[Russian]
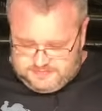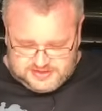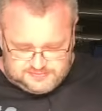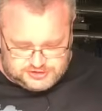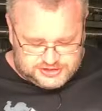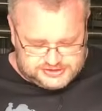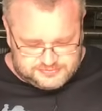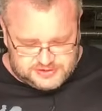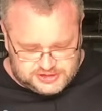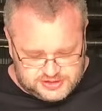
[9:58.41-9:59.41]
Потому что эти
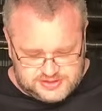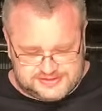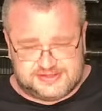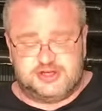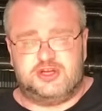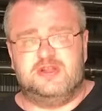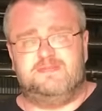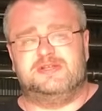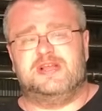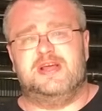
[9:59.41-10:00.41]
машины оснащены
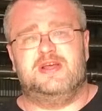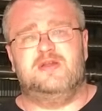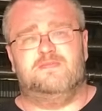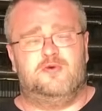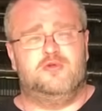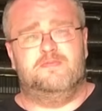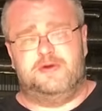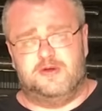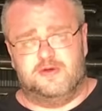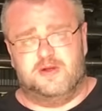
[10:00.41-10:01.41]
постоянным полным
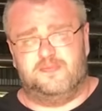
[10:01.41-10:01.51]
приводом.